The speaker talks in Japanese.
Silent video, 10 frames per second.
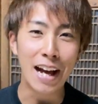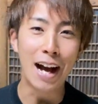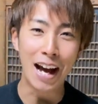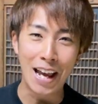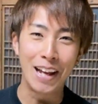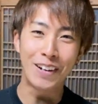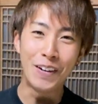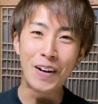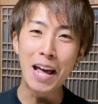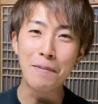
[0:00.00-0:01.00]
はい。
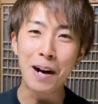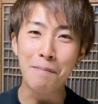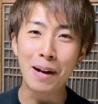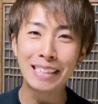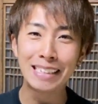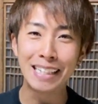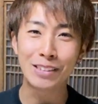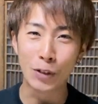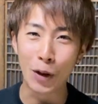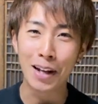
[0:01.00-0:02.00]
これはマジで
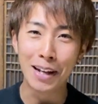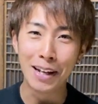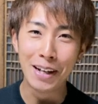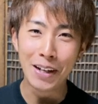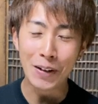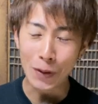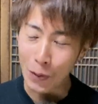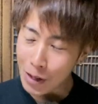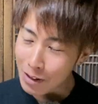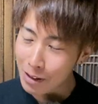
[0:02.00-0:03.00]
すごい。
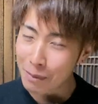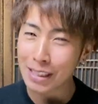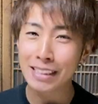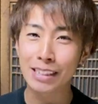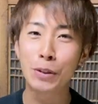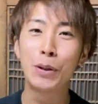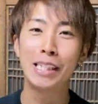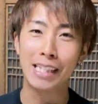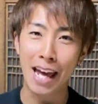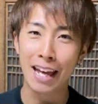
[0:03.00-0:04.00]
これはマジですごいで
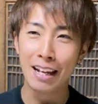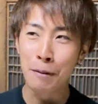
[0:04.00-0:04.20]
すね。